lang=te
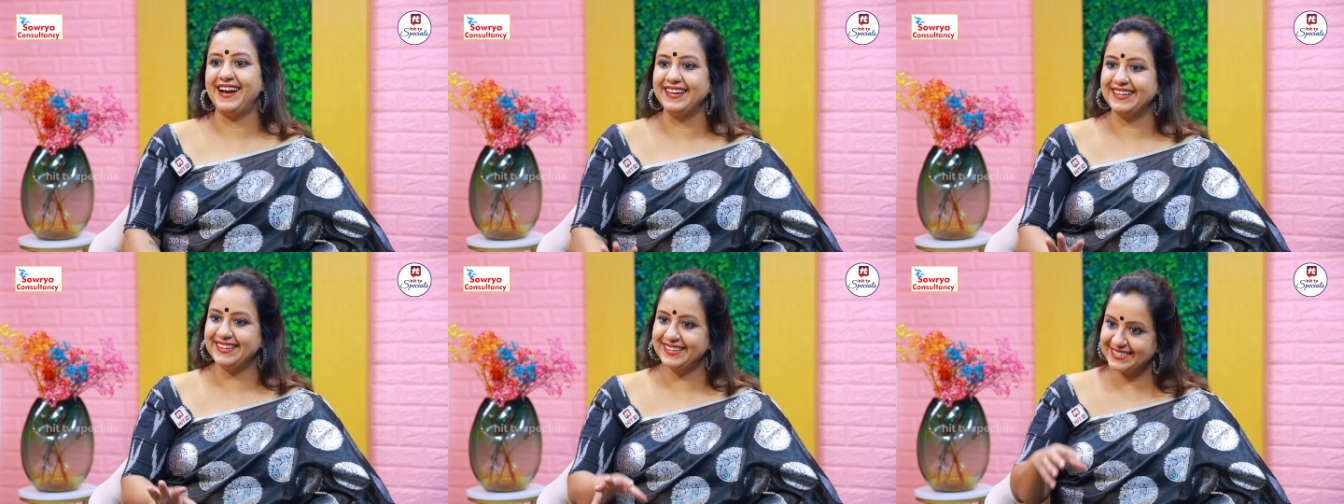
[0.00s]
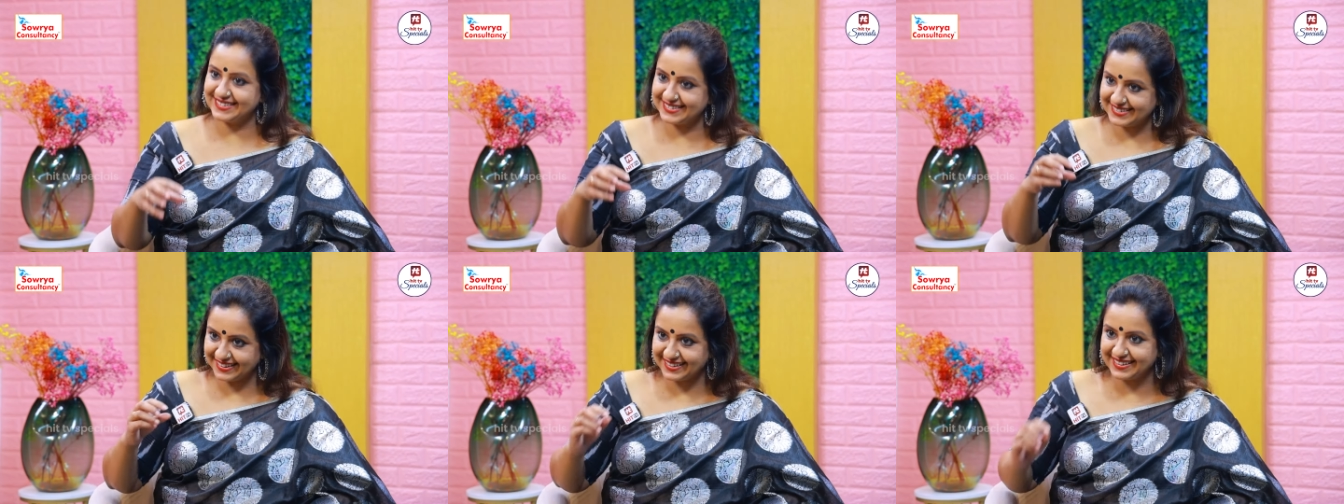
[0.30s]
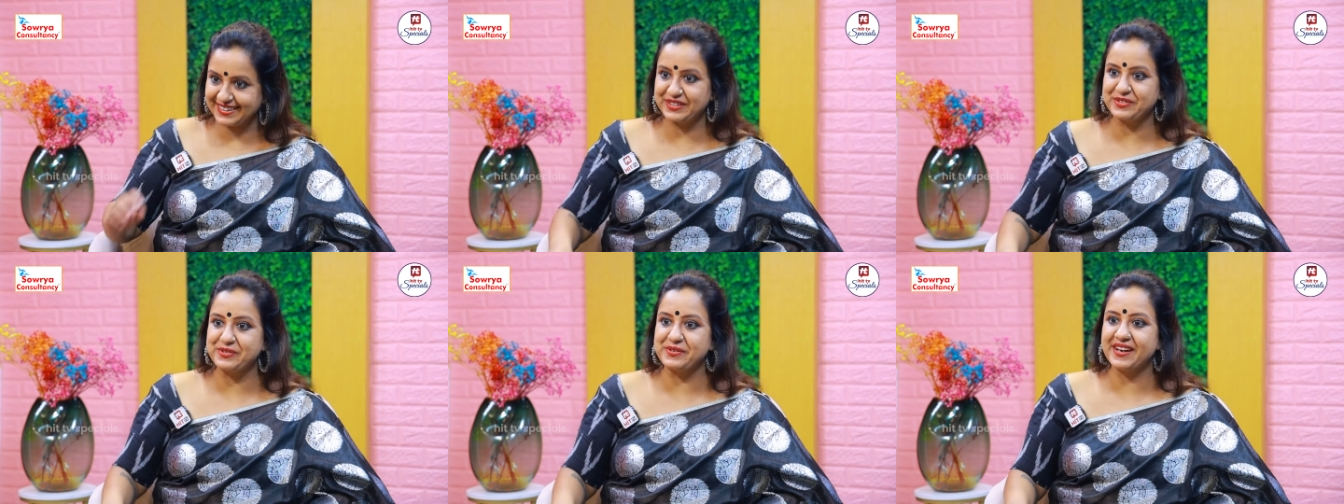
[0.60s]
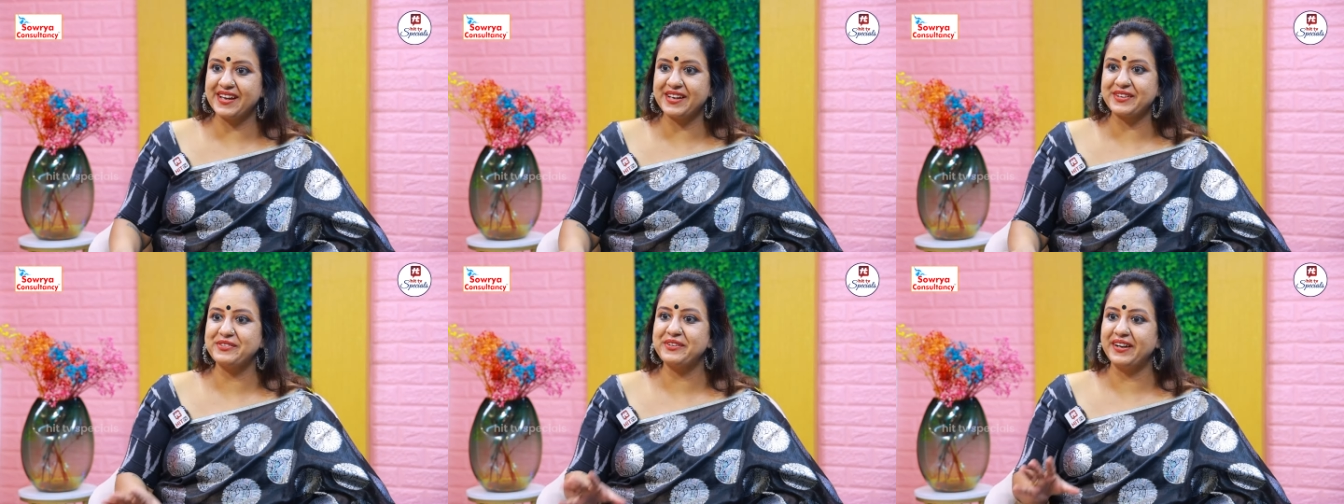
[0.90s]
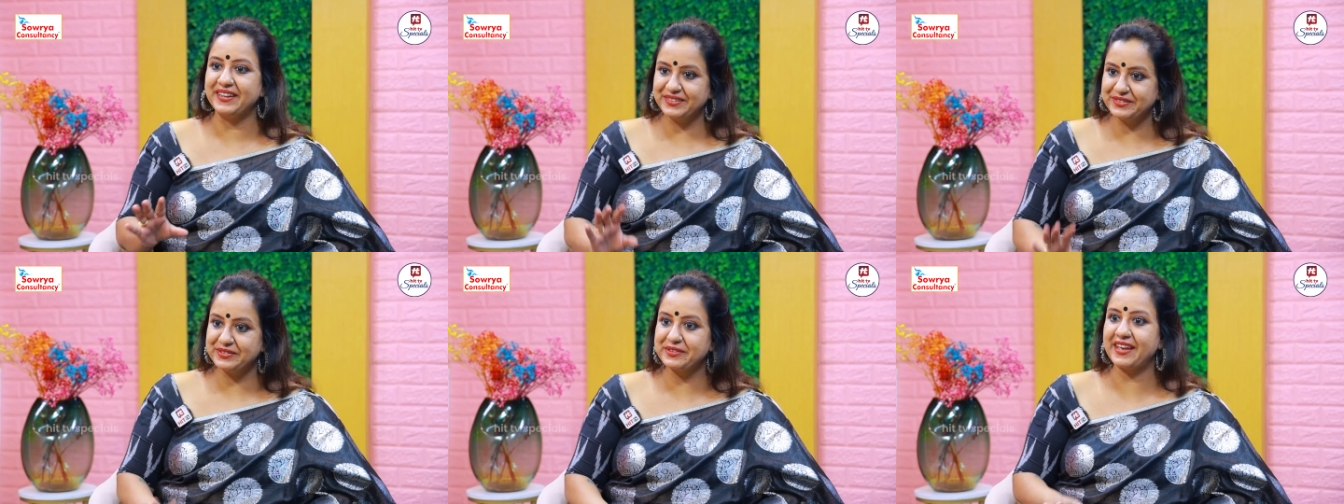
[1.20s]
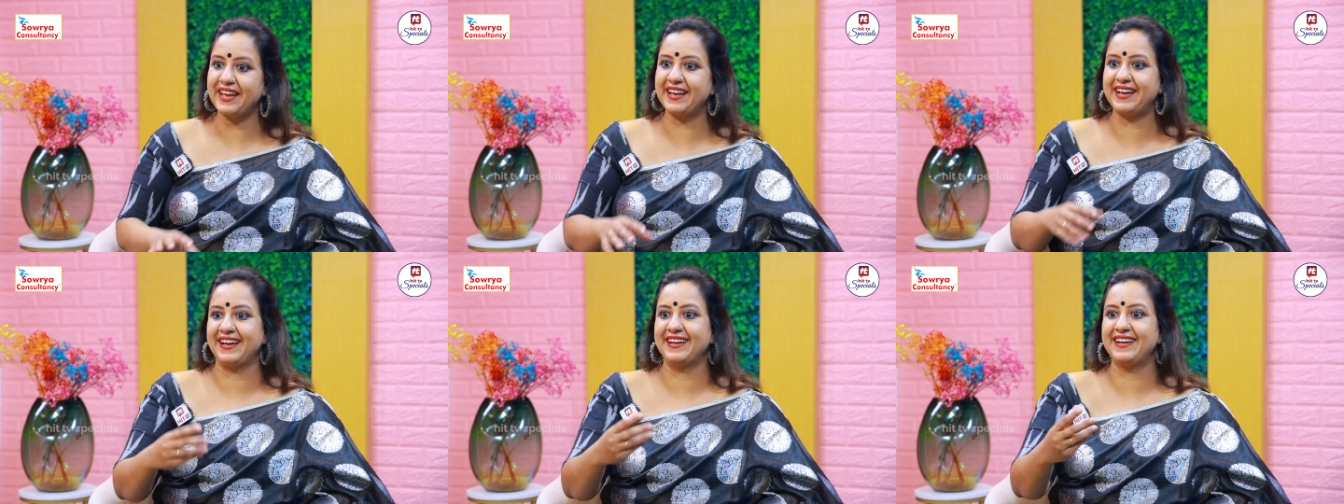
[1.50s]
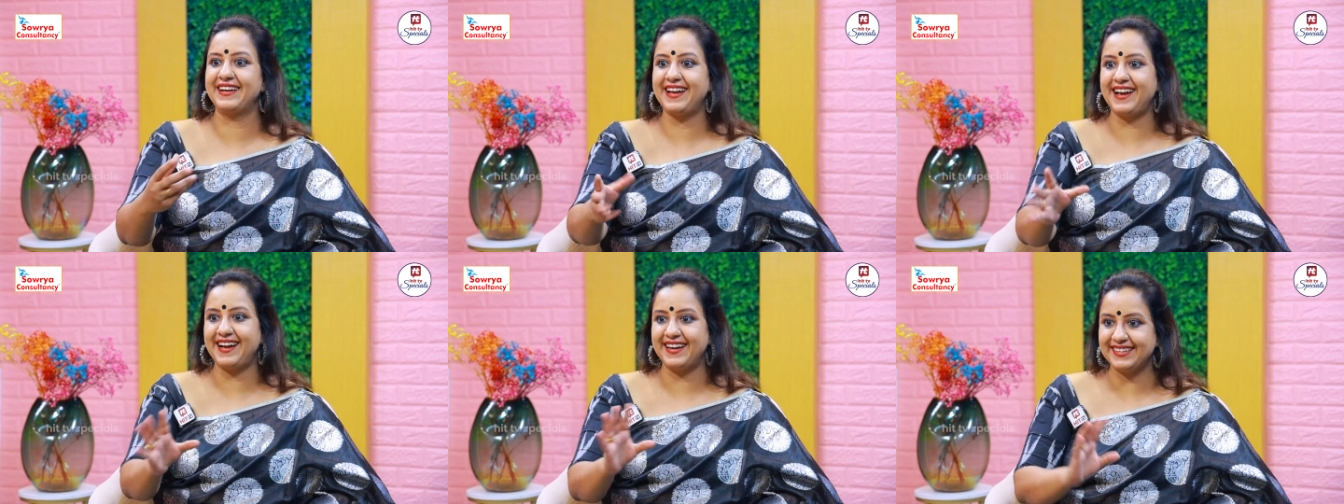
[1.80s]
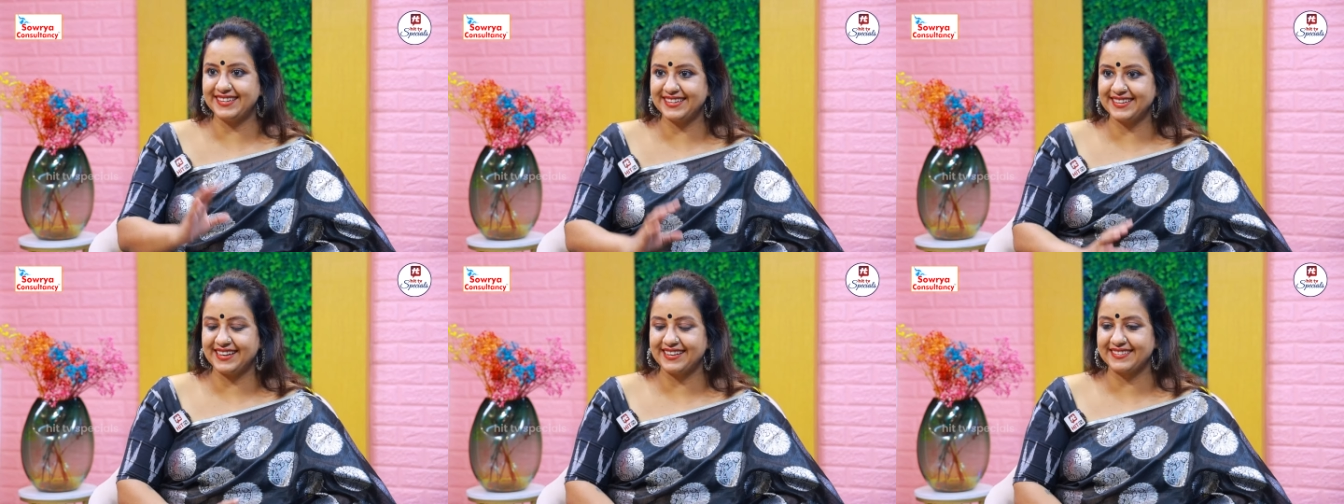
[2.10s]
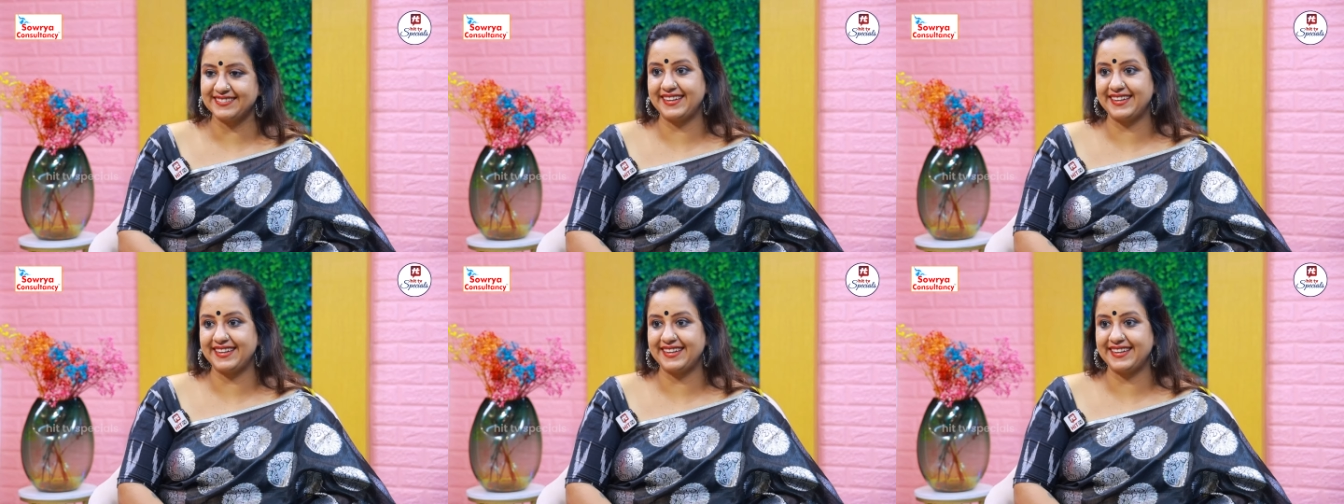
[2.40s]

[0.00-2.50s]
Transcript: ఆర్టిస్ట్ ఇక్కడ ఉన్నారు అందుకే కన్నడ ఆర్టి